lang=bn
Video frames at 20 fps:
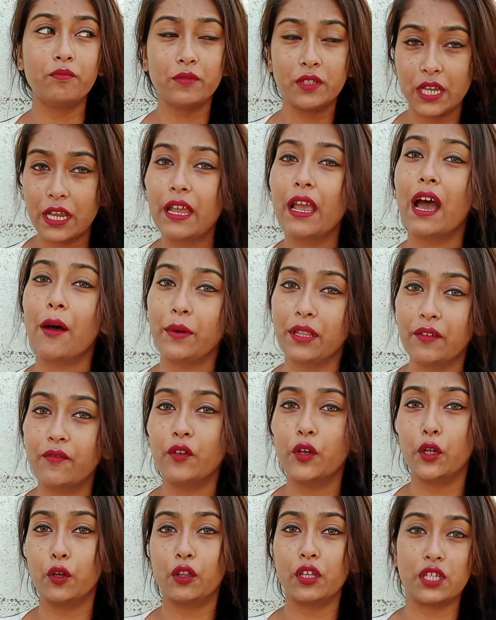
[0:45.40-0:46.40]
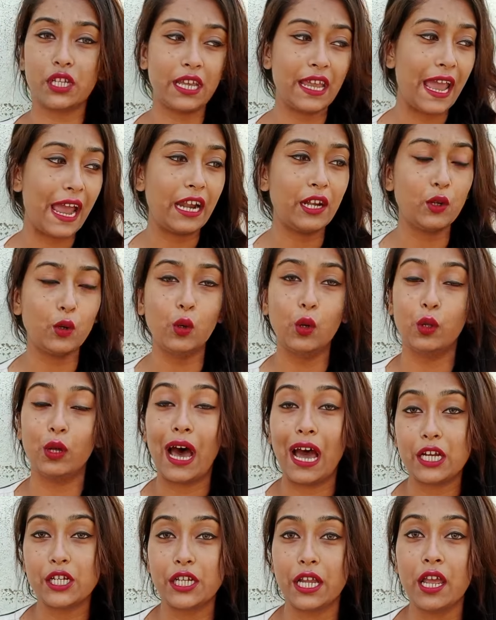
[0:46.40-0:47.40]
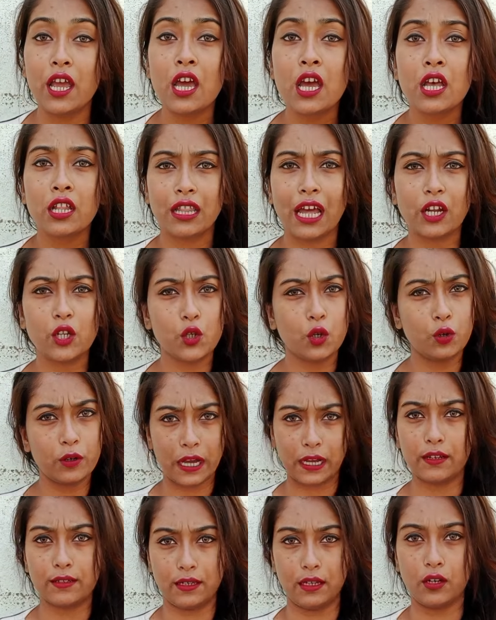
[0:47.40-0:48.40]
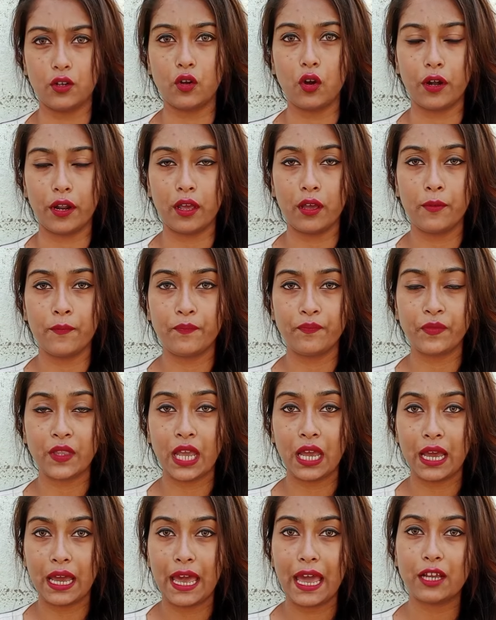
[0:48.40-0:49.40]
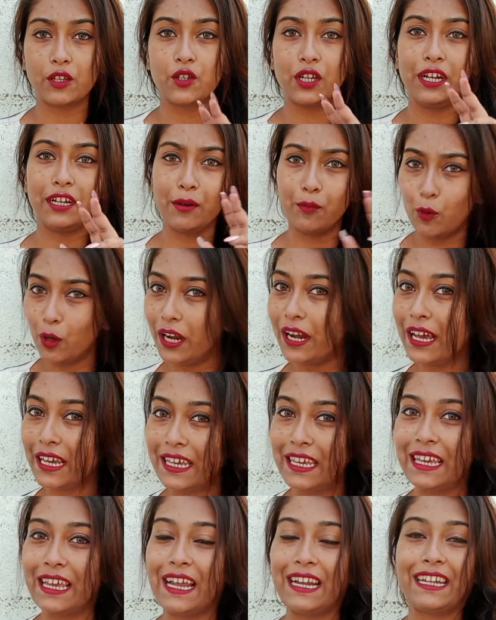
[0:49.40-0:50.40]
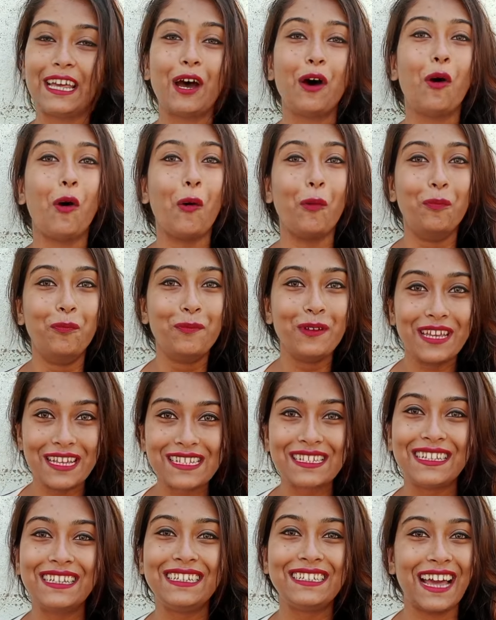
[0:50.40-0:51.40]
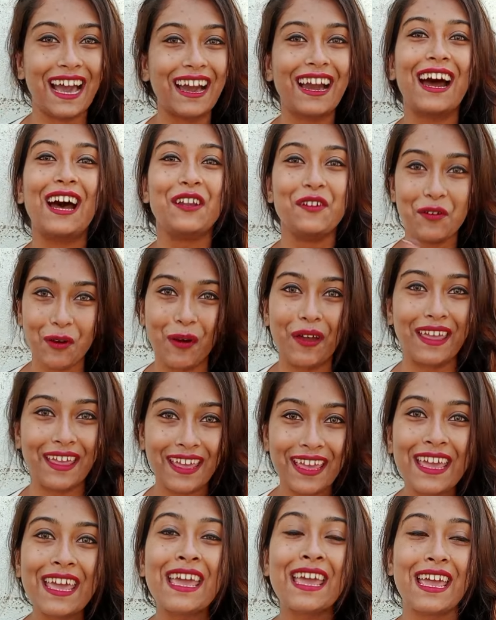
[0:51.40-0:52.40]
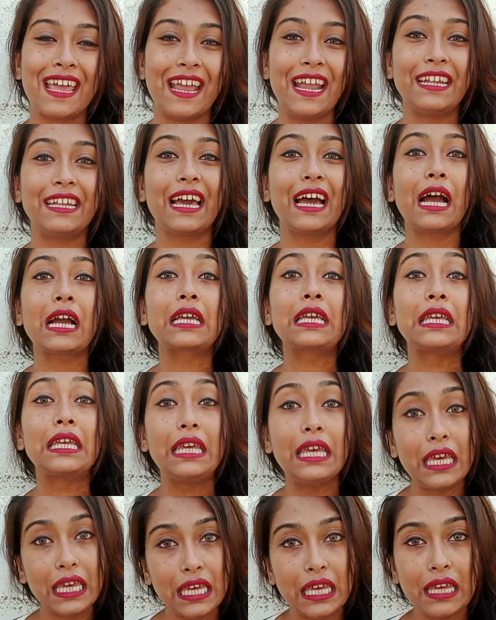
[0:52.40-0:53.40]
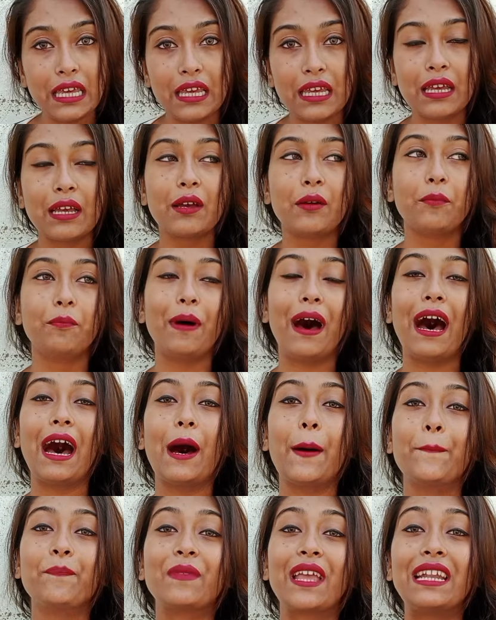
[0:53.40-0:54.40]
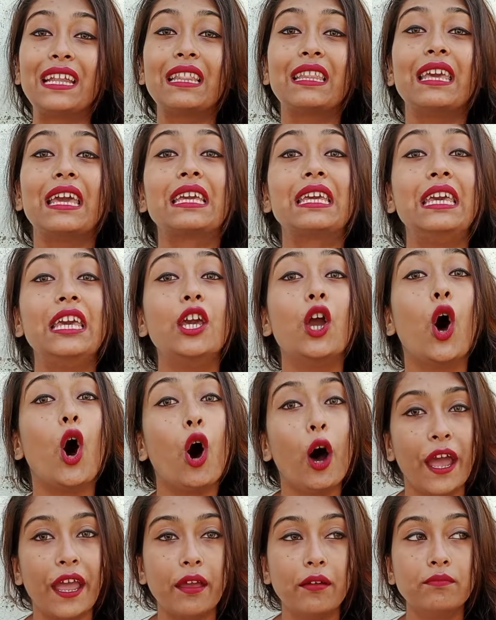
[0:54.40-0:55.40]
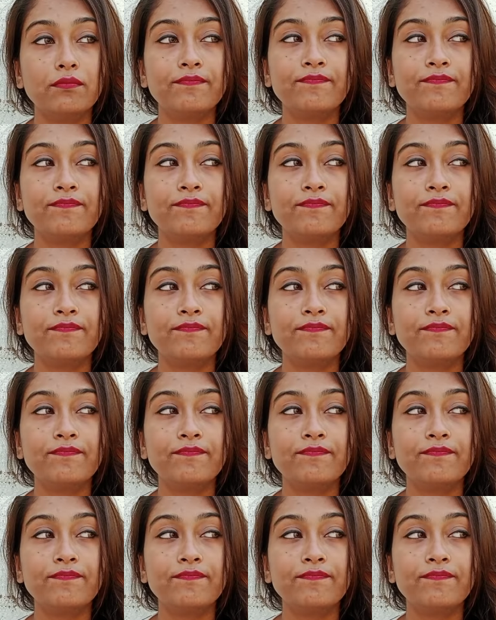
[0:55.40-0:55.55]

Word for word: যেই আমাদের ভিডিওতে যেই অ্যাডগুলো আসে তার জন্য টাকা সেন্ড করে অ্যাকচুয়ালি এটা বলে রাখি এটা অবভিয়াসলি টাকা নয় এটা কি বা এটা দিয়ে কি হয়